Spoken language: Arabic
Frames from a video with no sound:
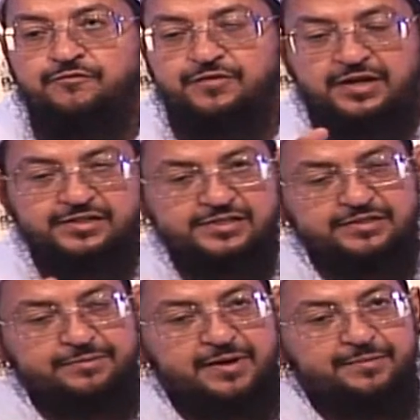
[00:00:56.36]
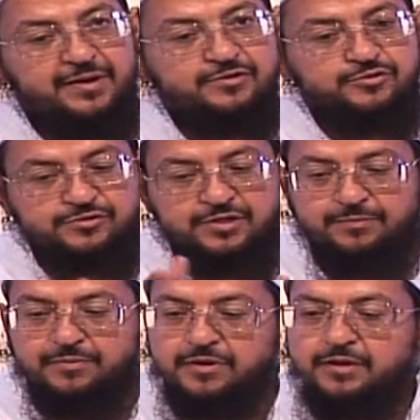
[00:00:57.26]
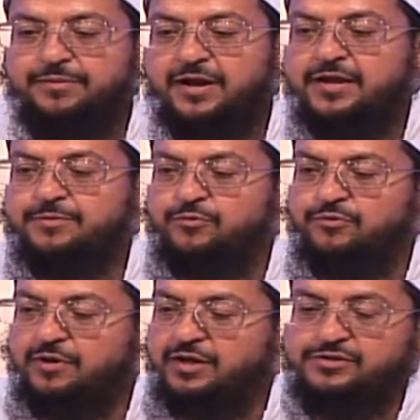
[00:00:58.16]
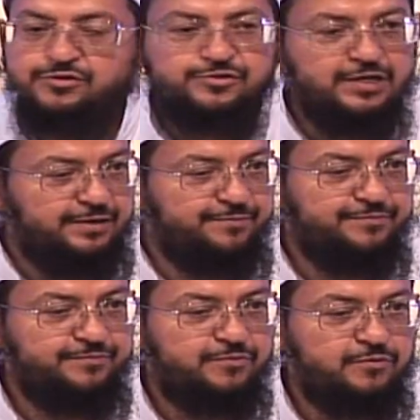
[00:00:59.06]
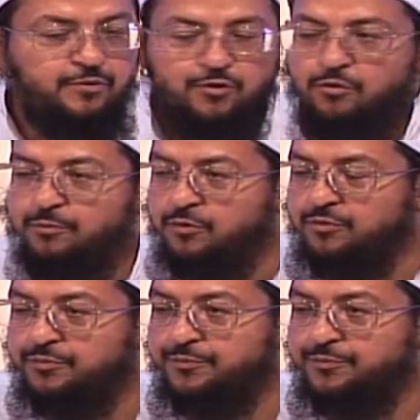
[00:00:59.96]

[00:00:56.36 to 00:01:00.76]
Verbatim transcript: في قصة إبراهيم عليه الصلاة والسلام إبراهيم عليه الصلاة والسلام والأم